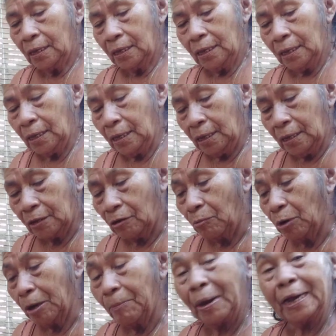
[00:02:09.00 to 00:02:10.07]
Y
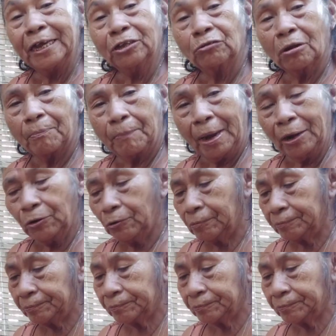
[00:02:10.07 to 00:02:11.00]
como es bajito el palo,